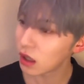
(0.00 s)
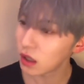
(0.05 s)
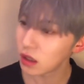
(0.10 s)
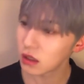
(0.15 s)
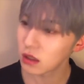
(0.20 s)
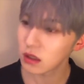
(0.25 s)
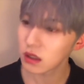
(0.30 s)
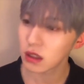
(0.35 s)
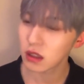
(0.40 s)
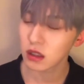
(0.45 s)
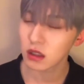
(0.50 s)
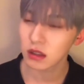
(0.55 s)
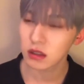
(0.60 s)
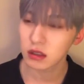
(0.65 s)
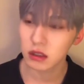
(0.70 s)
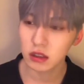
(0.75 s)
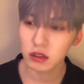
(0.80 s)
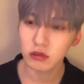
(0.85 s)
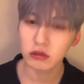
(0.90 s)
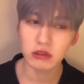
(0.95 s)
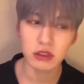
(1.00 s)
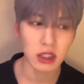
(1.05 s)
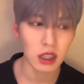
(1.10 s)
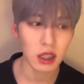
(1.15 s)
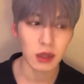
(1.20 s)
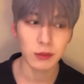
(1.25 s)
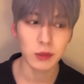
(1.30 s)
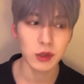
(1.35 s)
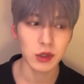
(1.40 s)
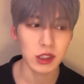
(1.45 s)
아 이따 씻고
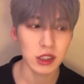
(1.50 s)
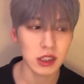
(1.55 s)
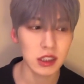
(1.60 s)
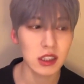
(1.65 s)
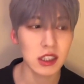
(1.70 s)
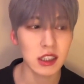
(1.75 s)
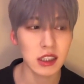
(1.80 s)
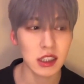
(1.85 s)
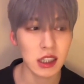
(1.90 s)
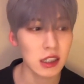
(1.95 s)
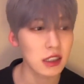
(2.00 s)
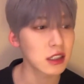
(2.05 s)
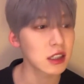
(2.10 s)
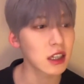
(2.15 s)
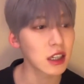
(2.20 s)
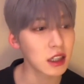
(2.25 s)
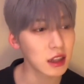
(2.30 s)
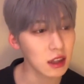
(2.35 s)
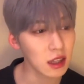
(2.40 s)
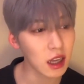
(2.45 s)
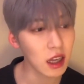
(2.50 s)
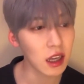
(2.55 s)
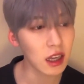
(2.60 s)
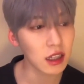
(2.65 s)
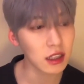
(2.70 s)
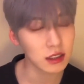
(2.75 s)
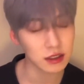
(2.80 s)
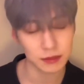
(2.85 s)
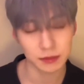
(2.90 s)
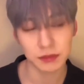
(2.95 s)
자면 진짜 잘
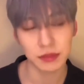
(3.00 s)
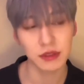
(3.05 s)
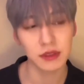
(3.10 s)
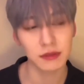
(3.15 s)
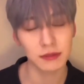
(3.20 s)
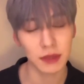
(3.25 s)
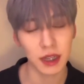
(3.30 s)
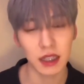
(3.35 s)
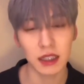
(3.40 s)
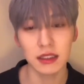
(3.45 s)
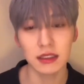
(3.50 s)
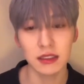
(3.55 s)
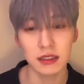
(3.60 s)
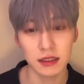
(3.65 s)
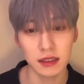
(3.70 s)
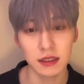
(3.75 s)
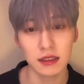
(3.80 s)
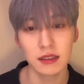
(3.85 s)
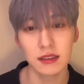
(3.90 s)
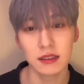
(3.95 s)
자겠다 싶은 마인드